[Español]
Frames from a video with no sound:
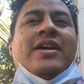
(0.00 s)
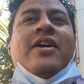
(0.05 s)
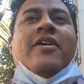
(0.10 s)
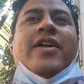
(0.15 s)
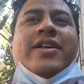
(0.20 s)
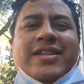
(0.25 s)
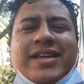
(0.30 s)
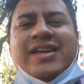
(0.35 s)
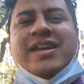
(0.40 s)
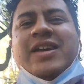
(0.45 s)

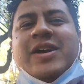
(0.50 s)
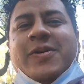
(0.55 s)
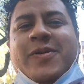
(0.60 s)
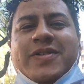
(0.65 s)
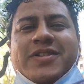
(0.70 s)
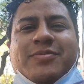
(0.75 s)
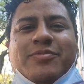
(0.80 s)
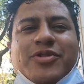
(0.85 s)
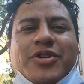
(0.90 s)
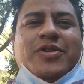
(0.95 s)
Ahora sí,
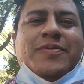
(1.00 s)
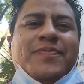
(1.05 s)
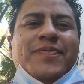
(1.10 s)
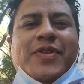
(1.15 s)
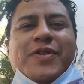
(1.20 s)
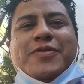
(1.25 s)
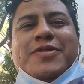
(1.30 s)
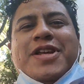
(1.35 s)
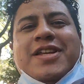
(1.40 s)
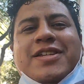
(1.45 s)
cuídense mucho. Nos
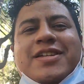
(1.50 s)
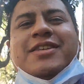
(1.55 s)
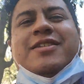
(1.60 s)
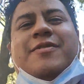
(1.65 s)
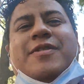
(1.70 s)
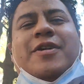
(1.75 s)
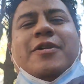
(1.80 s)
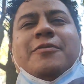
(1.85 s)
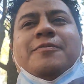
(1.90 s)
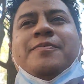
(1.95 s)
vemos en el
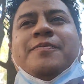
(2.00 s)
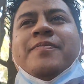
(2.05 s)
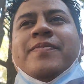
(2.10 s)
siguiente video.